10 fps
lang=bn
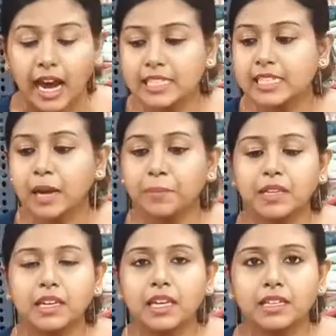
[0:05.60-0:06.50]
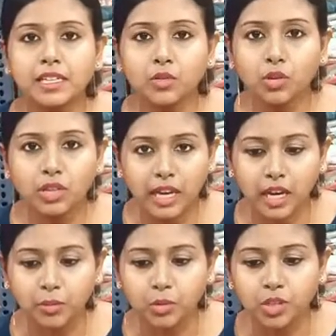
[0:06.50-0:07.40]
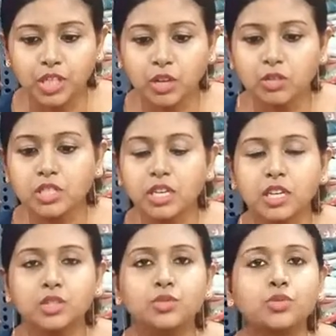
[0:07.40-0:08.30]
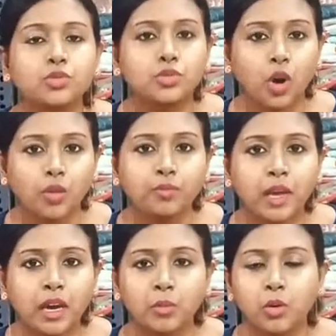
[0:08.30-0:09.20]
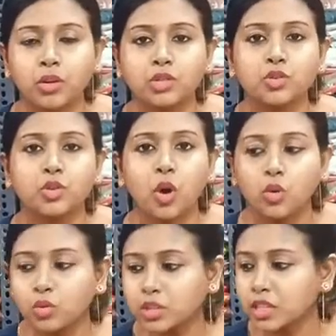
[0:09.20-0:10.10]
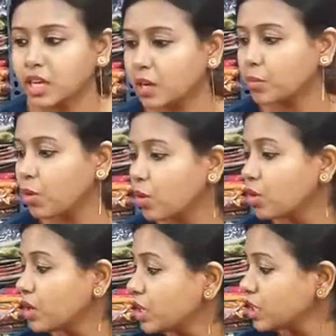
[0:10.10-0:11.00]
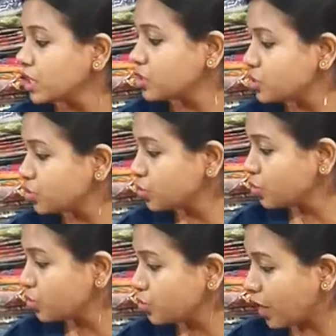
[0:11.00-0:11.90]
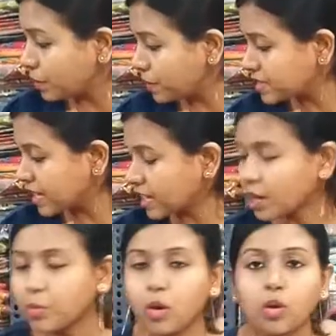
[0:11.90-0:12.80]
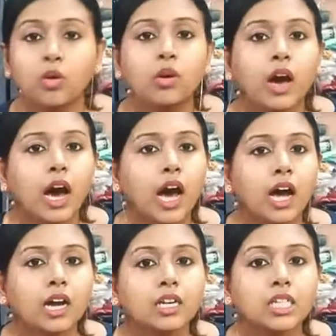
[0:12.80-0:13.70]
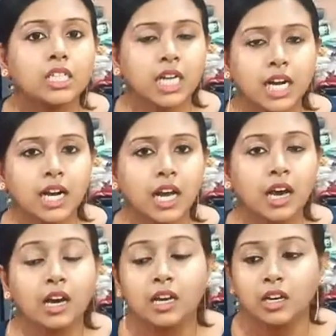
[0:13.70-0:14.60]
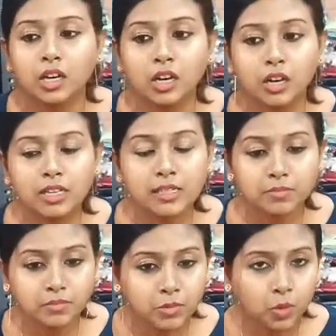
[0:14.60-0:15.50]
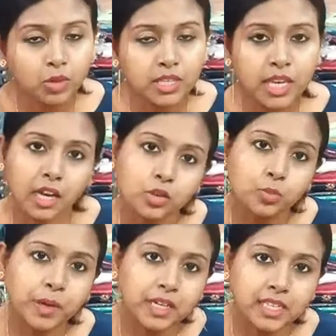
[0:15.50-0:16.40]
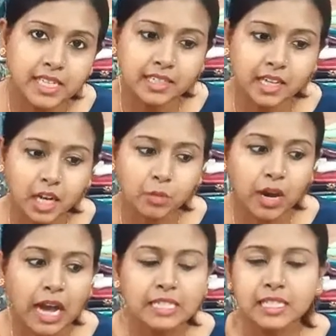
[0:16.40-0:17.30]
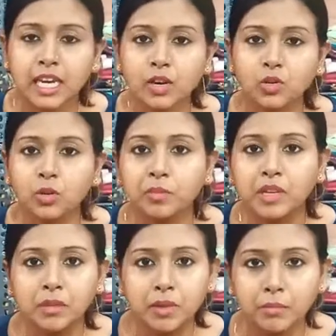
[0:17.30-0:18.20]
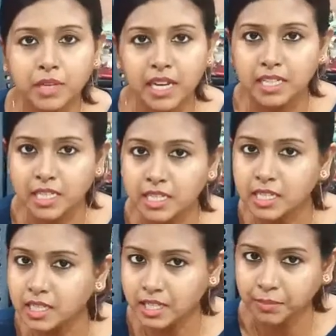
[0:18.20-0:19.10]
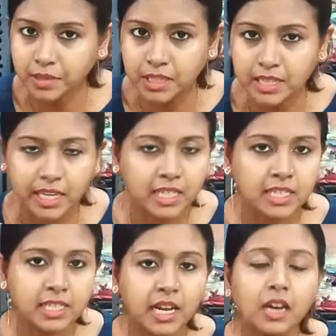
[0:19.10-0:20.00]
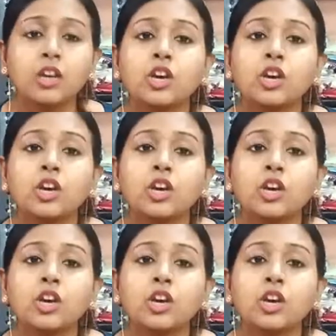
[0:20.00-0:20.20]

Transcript: আজকে আপনাদেরকে যেগুলো দেখাবো সেটা হচ্ছে কিছু টপ দেখাবো কিছু লং কুর্তি দেখাবো কিছু ওয়ান পিস দেখাবো আর সারারা কুর্তি আর দুপাট্টা সেট দেখাবো আজকে কোনো মিনিমাম রেঞ্জের জিনিস আপনাদের দেখাচ্ছি না